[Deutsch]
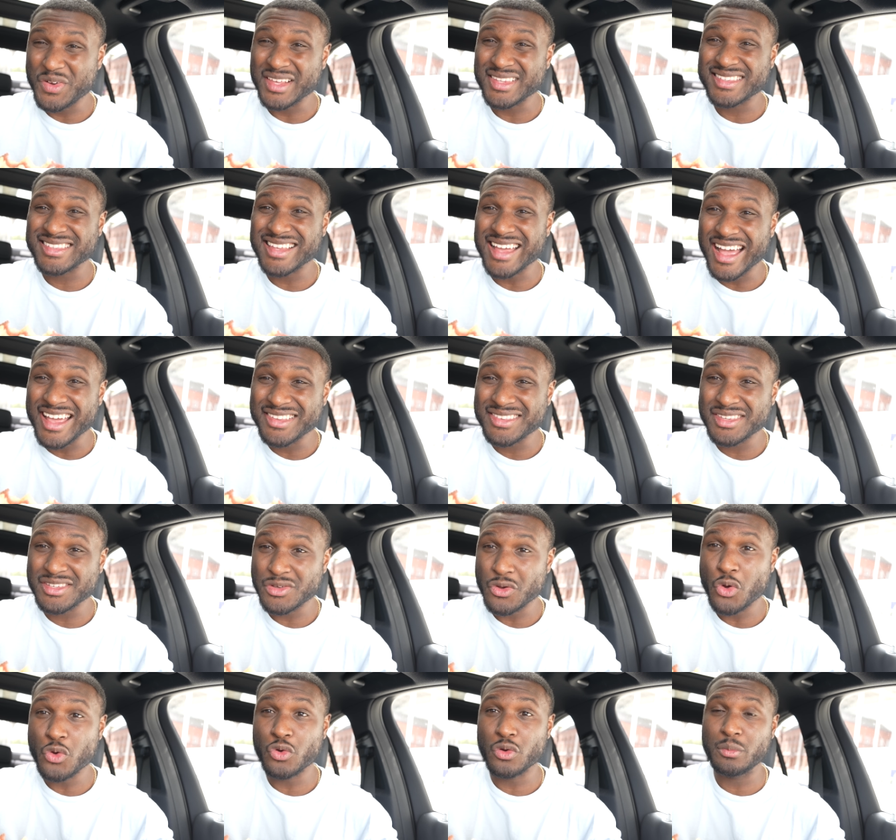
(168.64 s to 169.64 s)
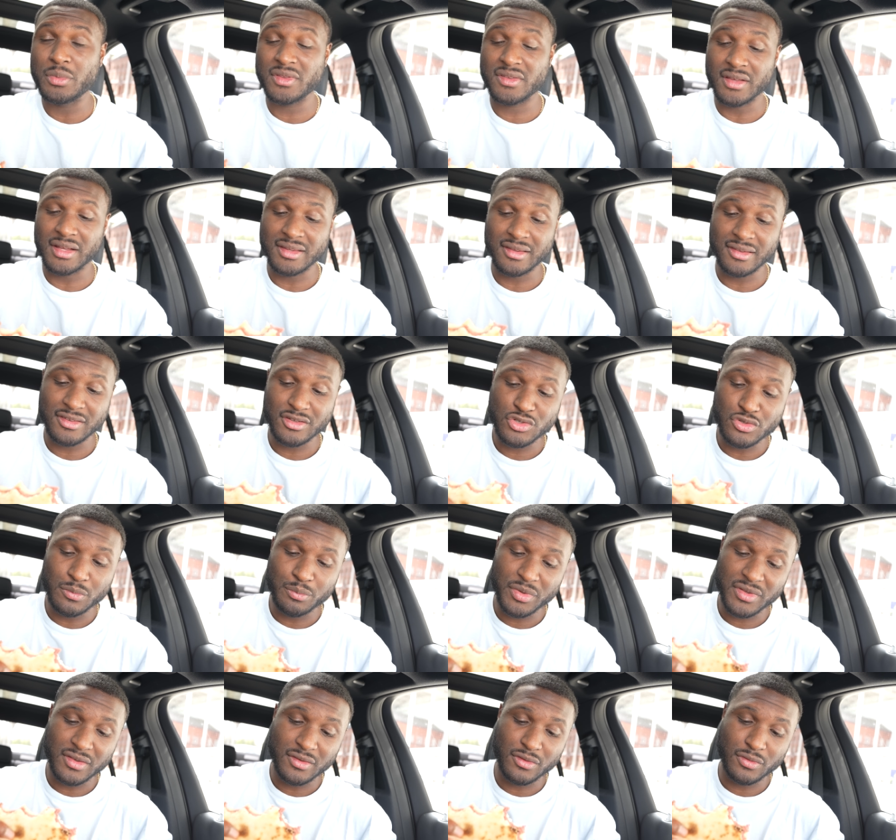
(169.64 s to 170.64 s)
fast 30 Euro bezahlt. Das ist schon ein
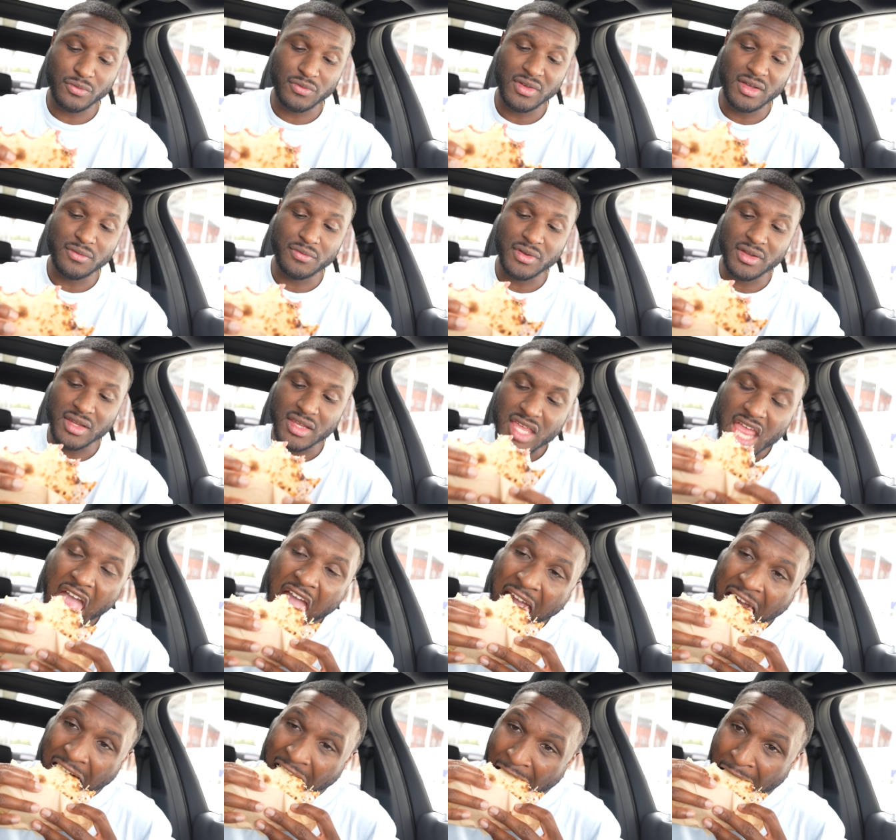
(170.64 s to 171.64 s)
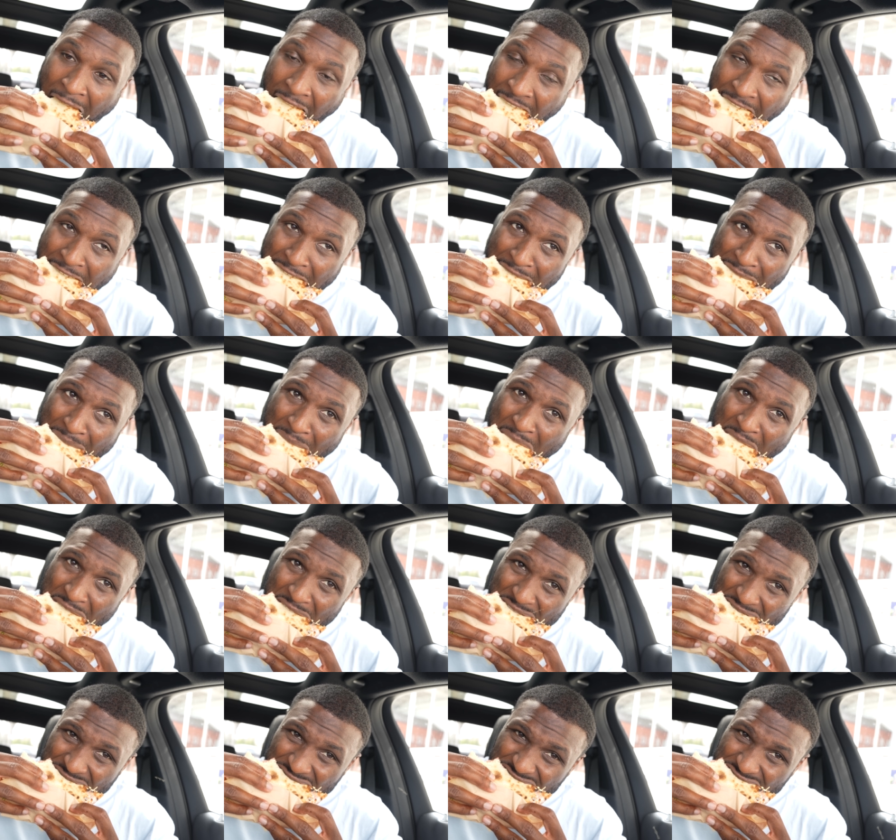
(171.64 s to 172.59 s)
bisschen zu viel, finde ich. Da müssen wir noch was machen. Also,